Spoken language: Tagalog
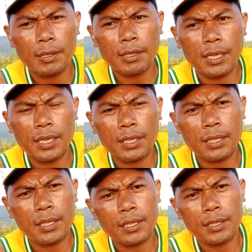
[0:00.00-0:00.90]

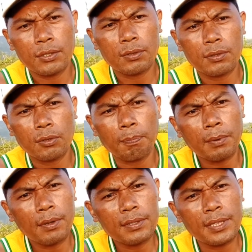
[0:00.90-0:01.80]
uh,
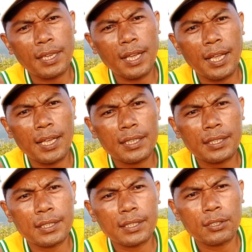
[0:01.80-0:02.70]
tuplok sa iya
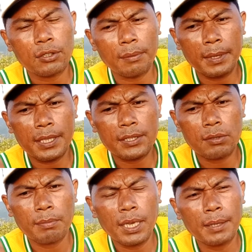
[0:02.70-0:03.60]
ang
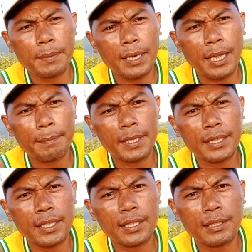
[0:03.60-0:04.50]
notification bell para
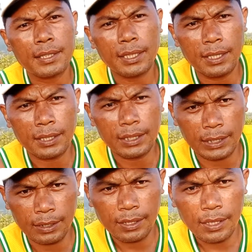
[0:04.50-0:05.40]
updated
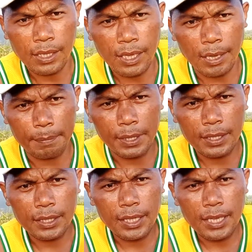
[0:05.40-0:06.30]

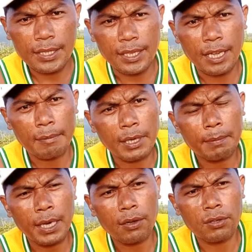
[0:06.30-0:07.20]
updated ta sa iyang mga
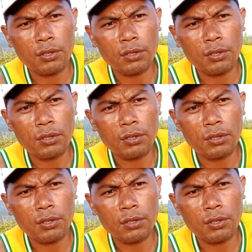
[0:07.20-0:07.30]
bagong